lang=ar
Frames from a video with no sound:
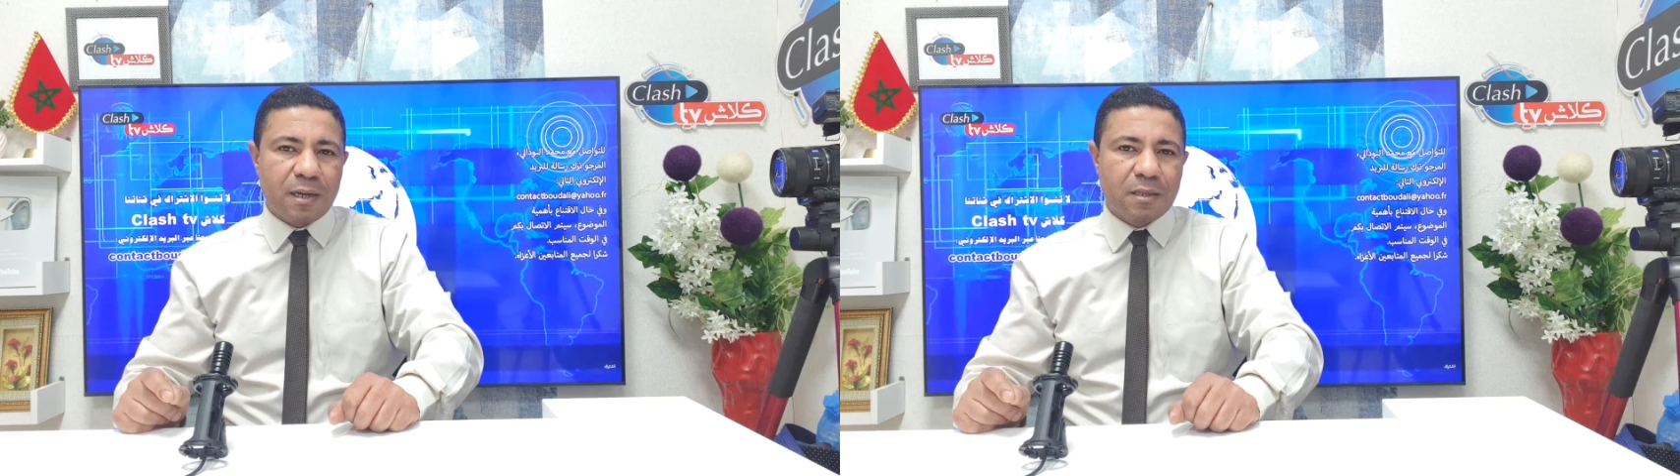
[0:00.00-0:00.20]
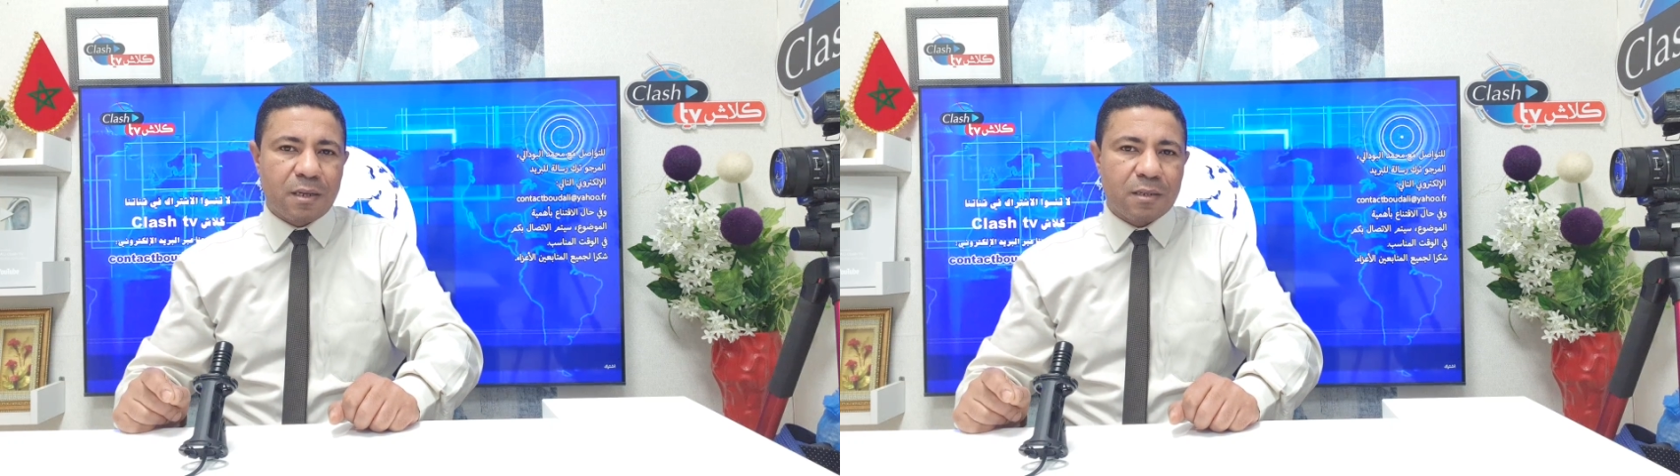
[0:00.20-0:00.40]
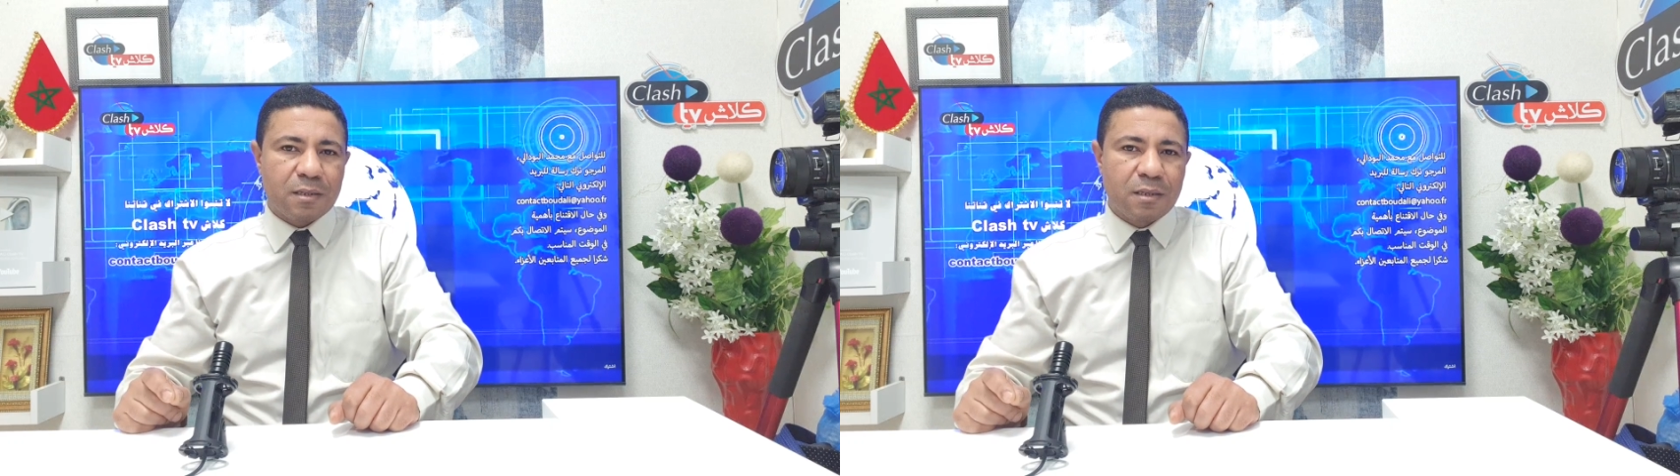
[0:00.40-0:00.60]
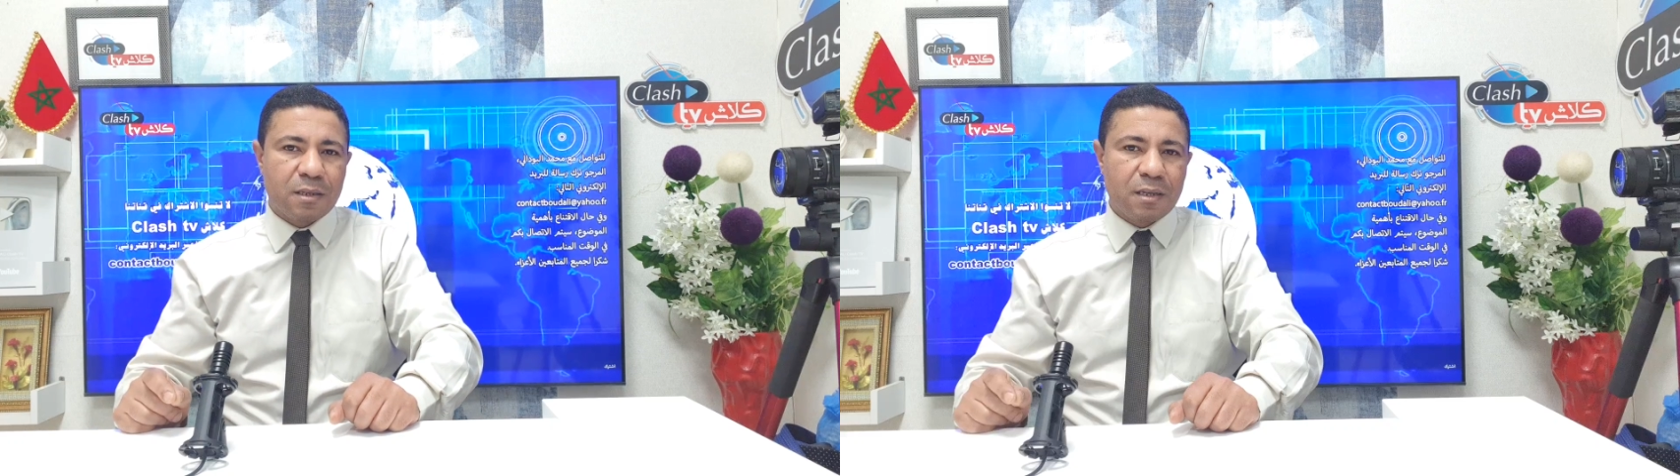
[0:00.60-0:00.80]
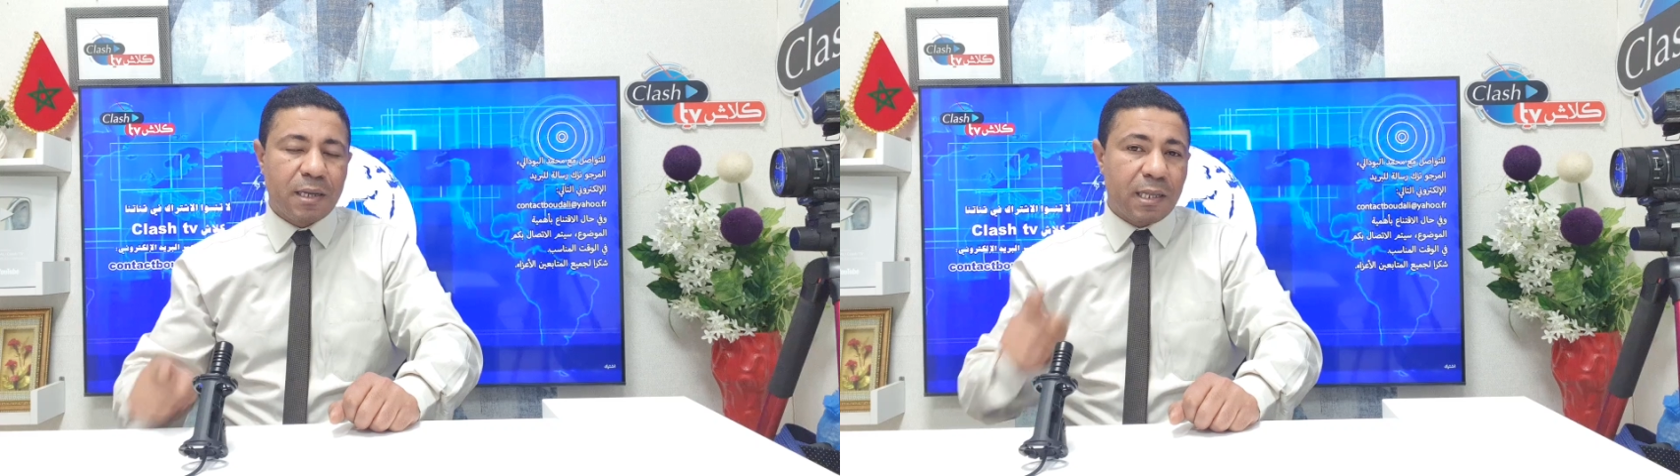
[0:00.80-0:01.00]
أيضا
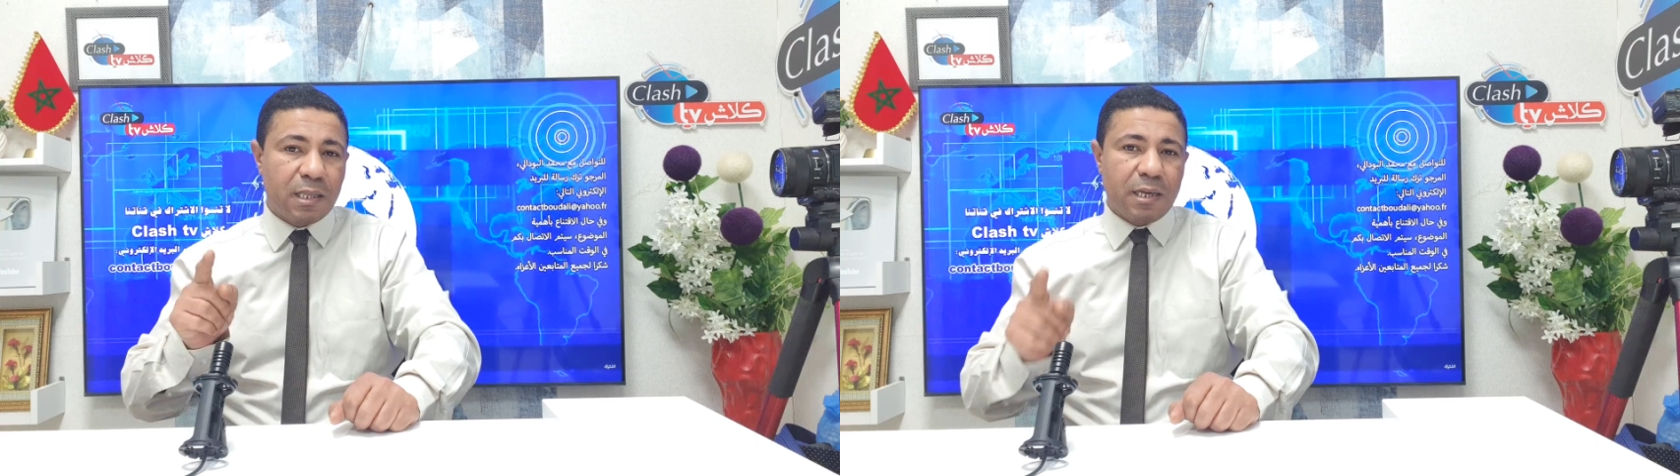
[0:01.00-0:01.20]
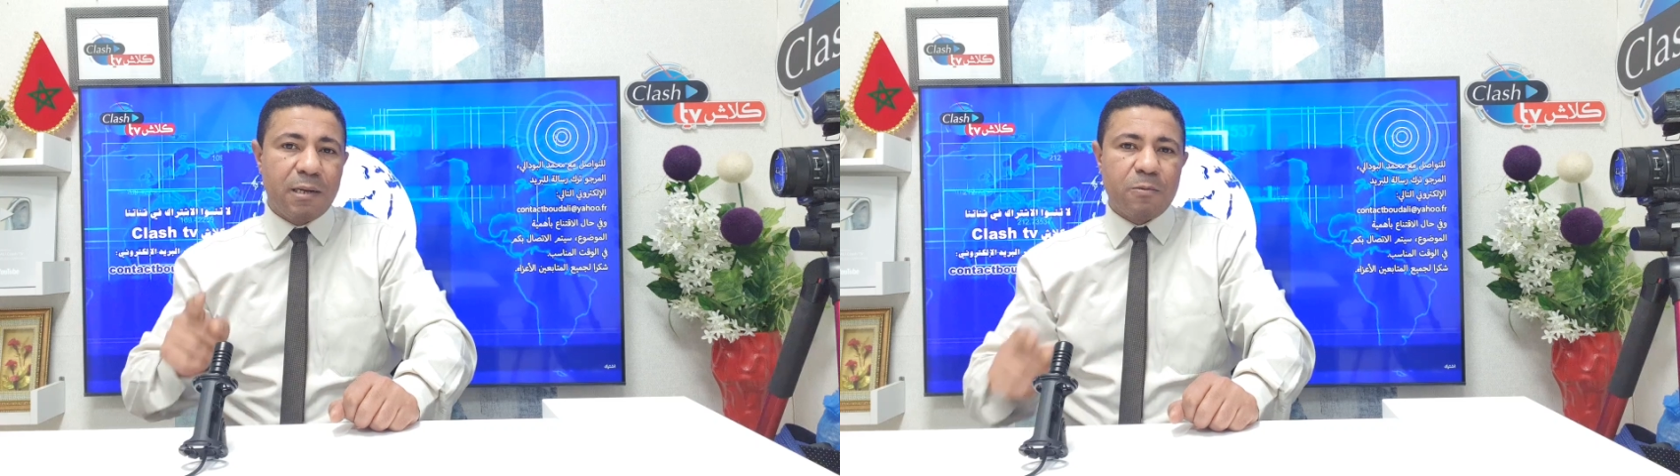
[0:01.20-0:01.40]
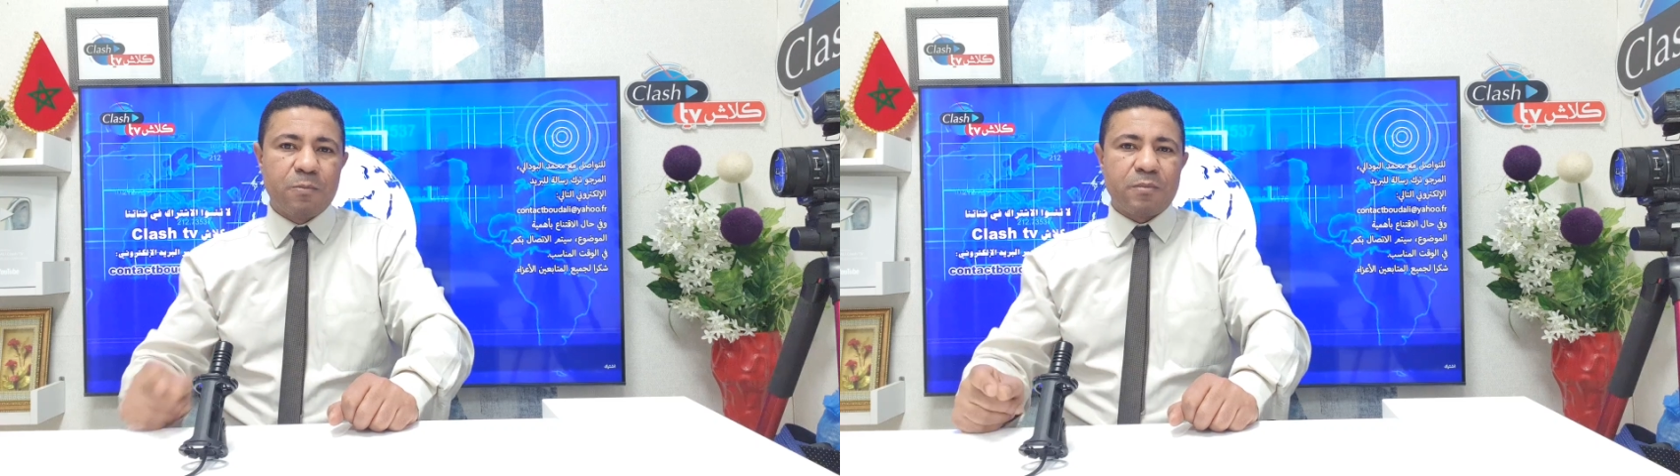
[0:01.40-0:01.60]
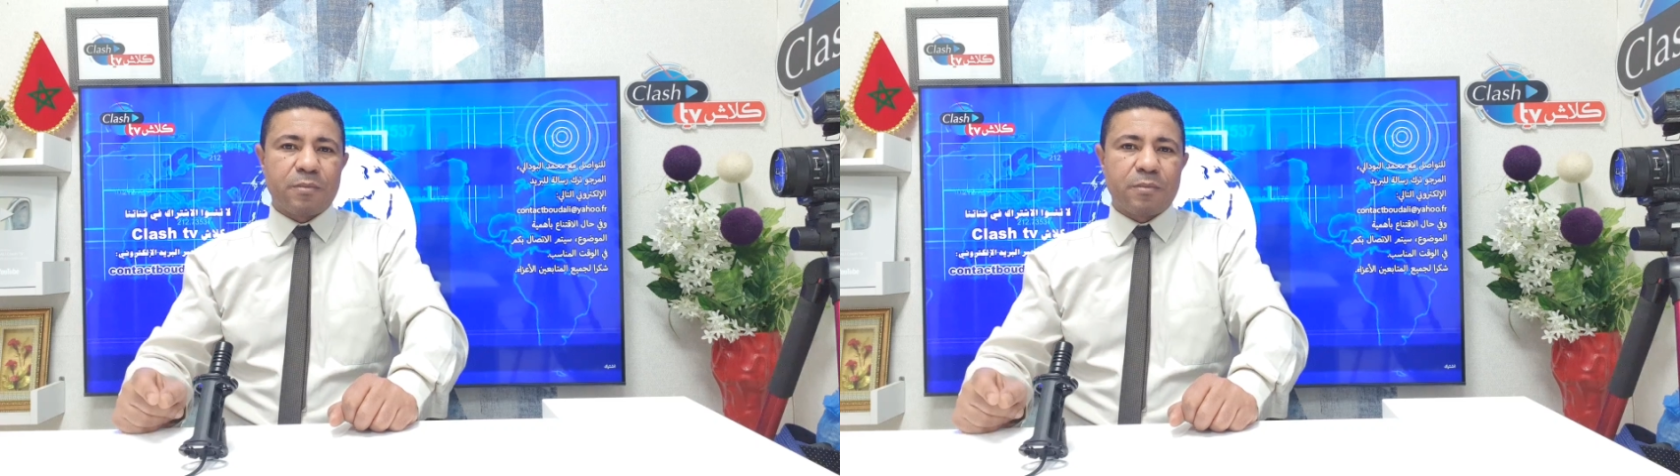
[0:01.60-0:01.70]
كندعيو